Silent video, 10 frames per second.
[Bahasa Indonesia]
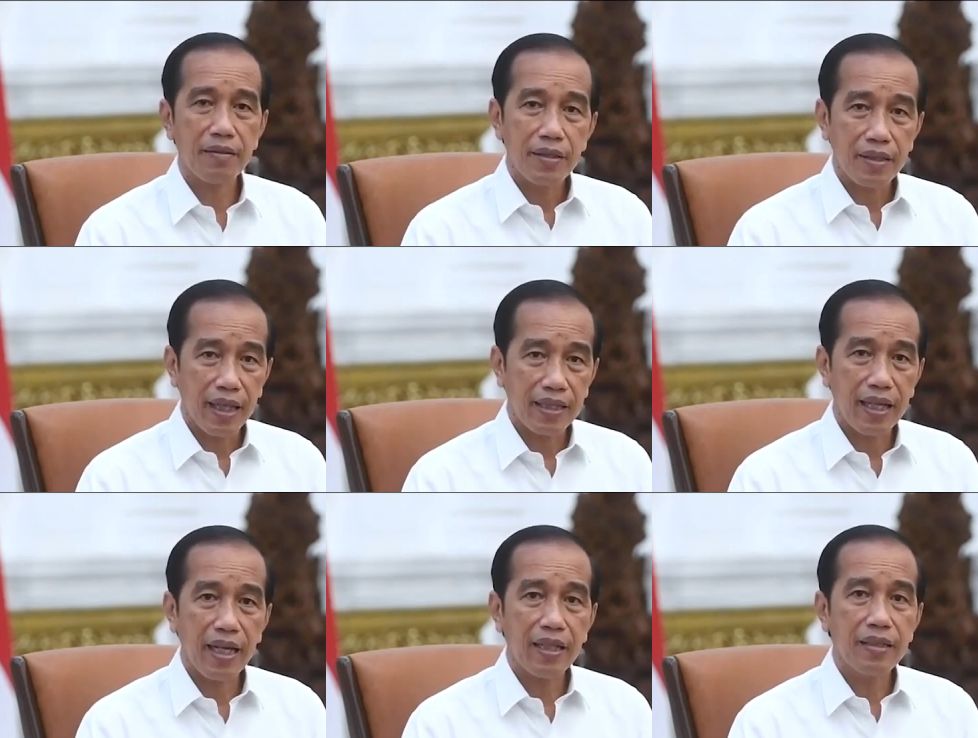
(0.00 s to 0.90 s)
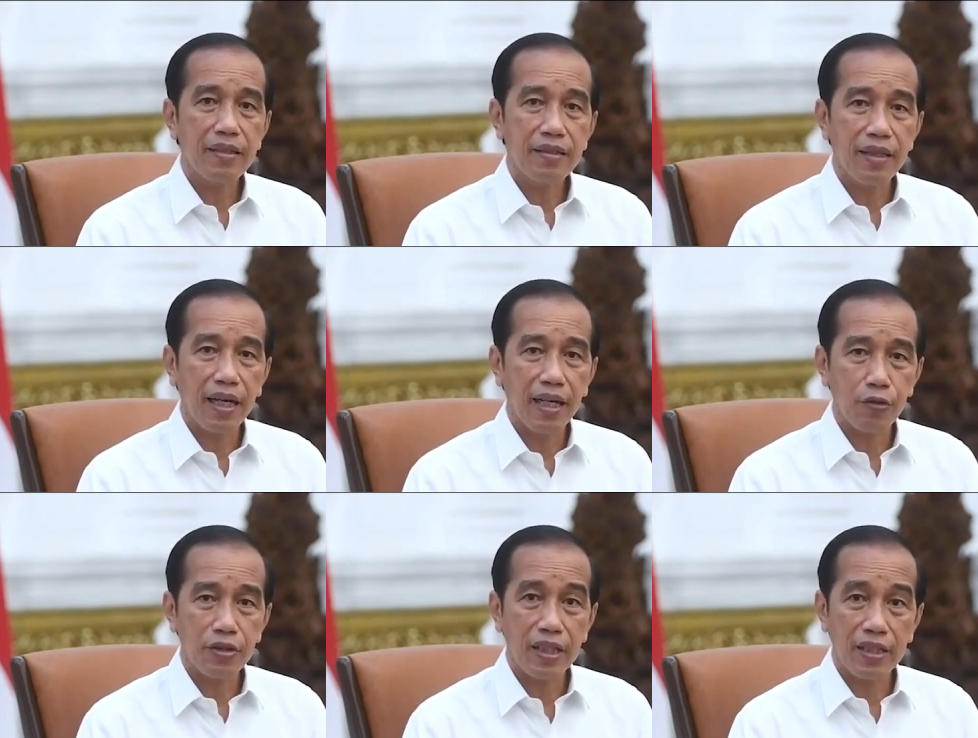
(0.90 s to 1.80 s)
Sekarang yang
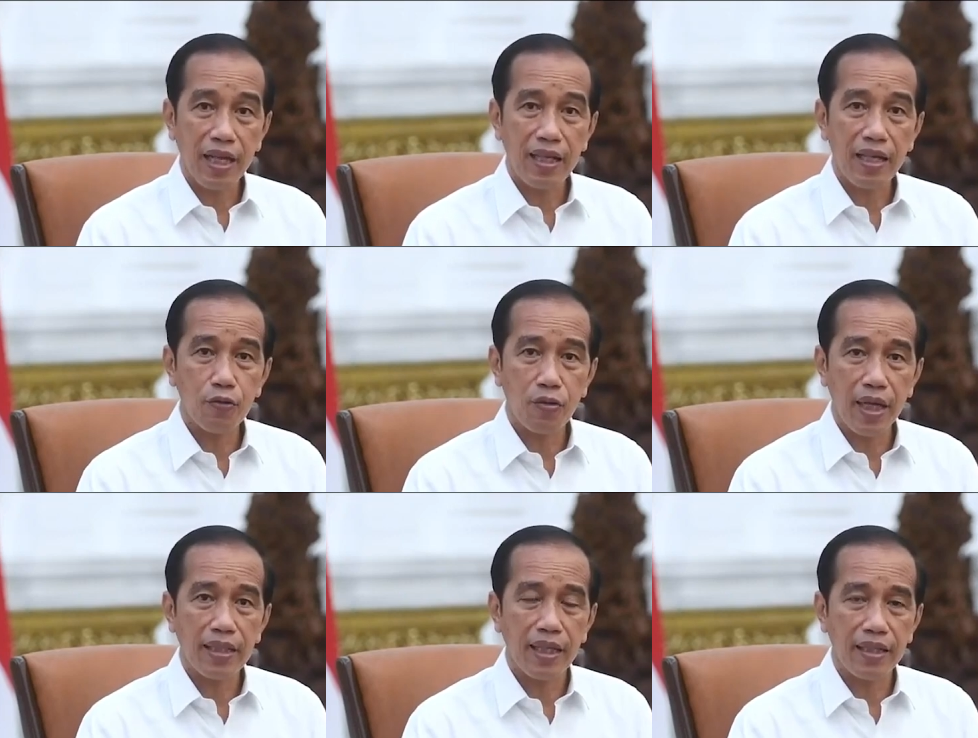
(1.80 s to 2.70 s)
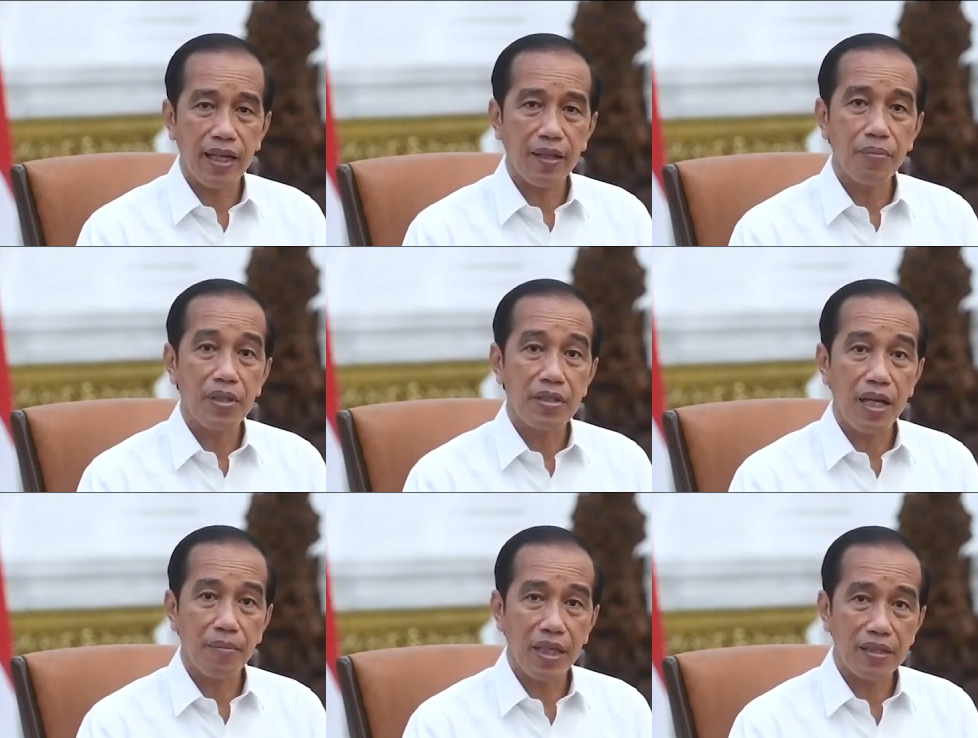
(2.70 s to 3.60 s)
harus kita lakukan adalah
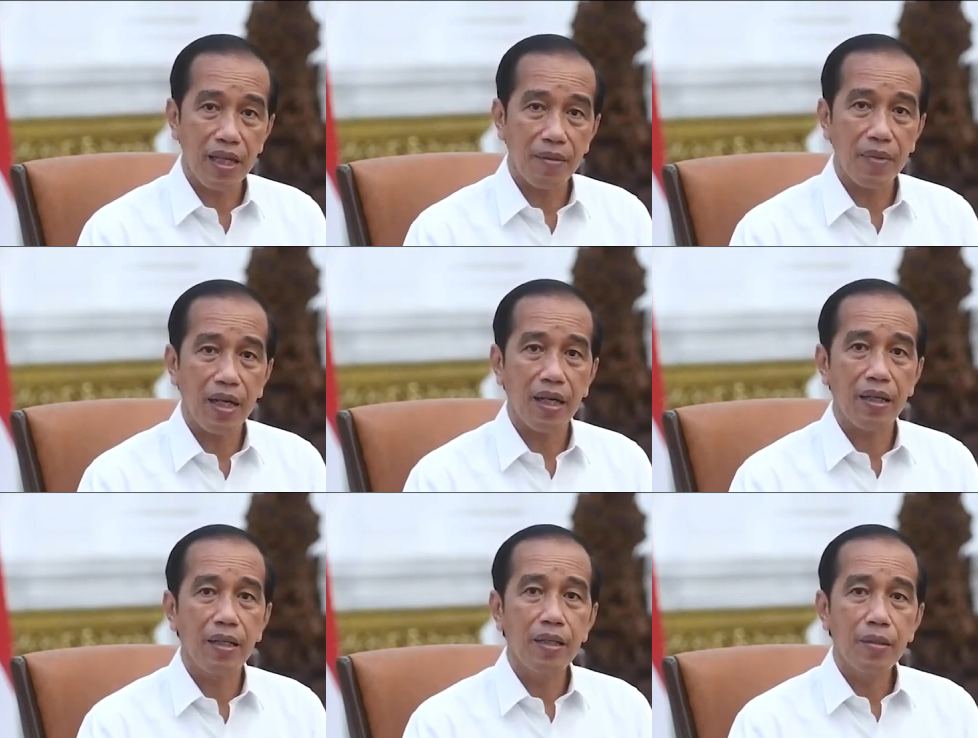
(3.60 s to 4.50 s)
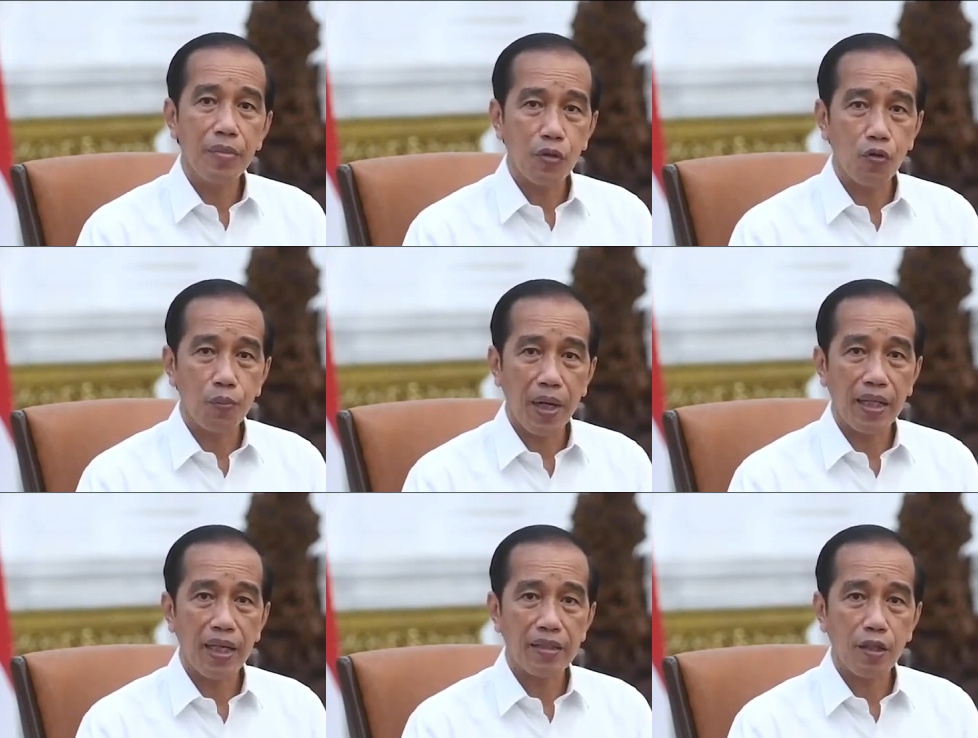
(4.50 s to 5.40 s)
bersama-sama
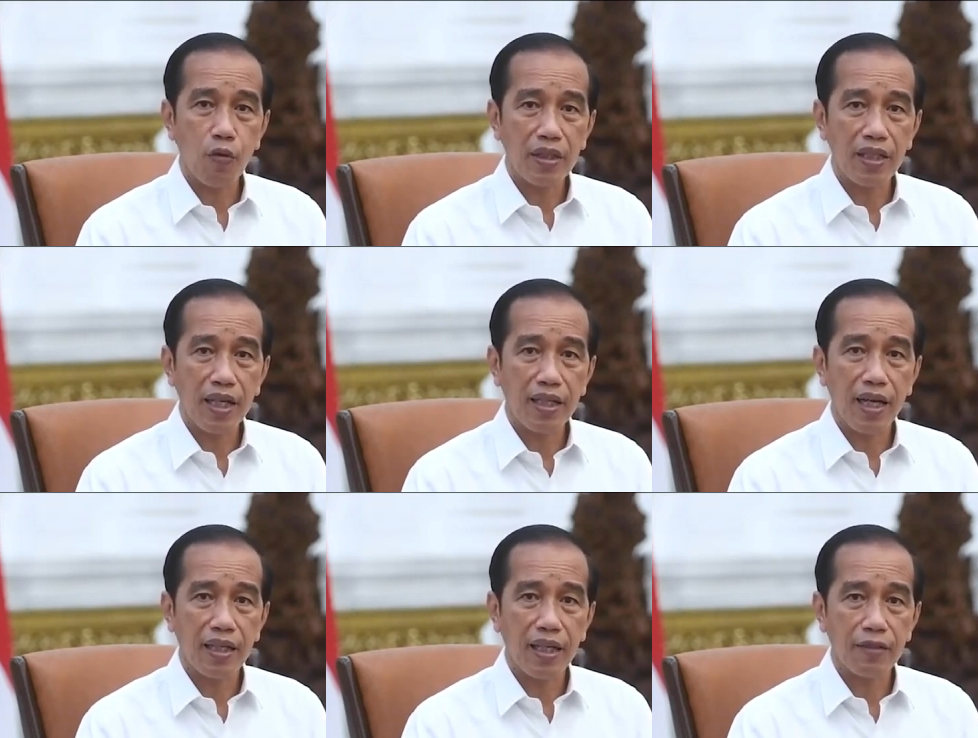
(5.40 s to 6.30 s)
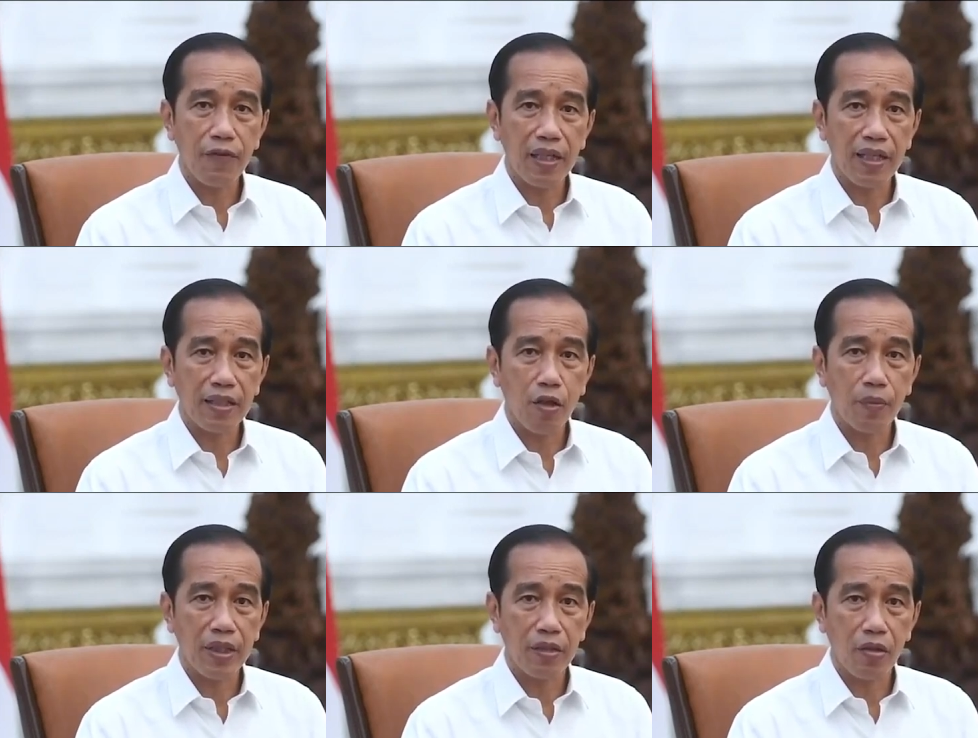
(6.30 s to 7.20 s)
berupaya sekuat tenaga agar varian
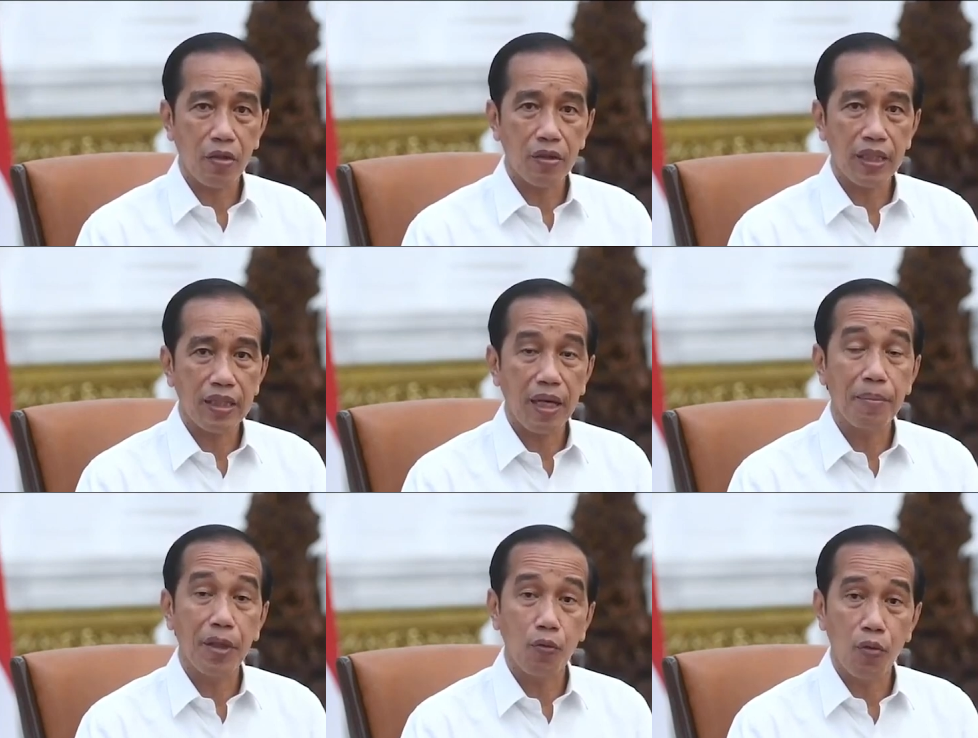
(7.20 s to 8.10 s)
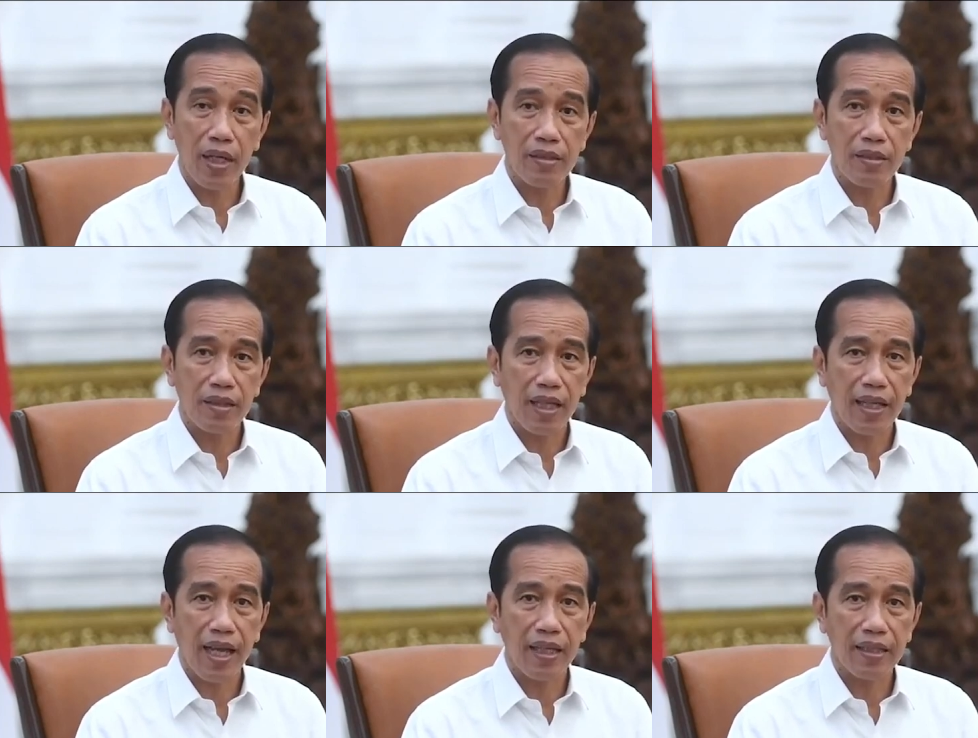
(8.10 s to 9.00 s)
Omikron tidak meluas di
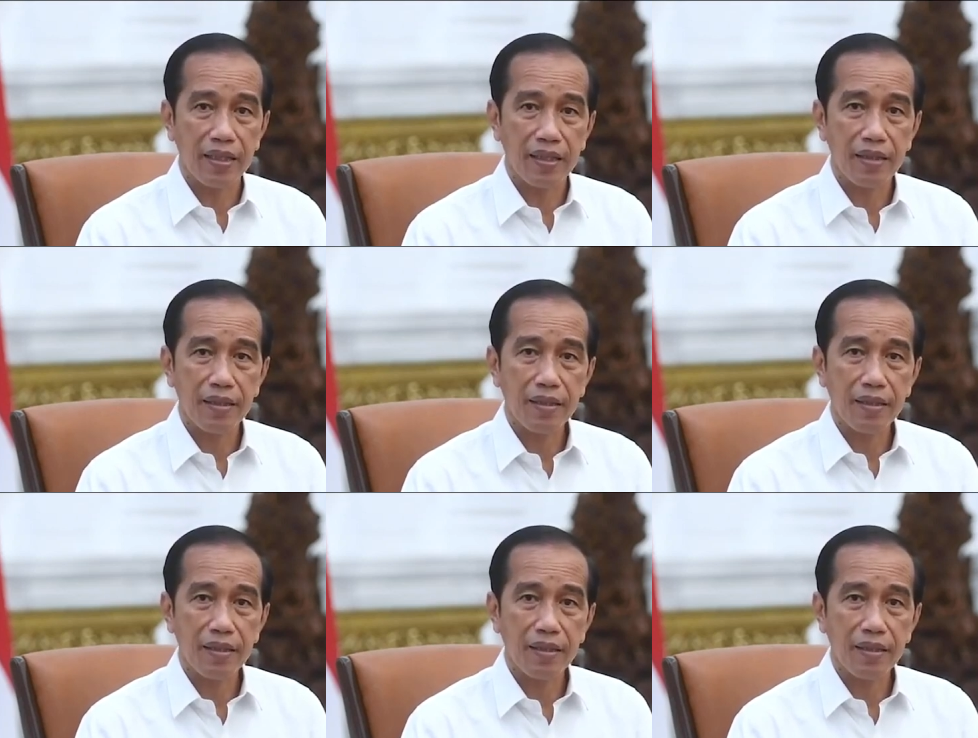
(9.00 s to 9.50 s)
tanah air.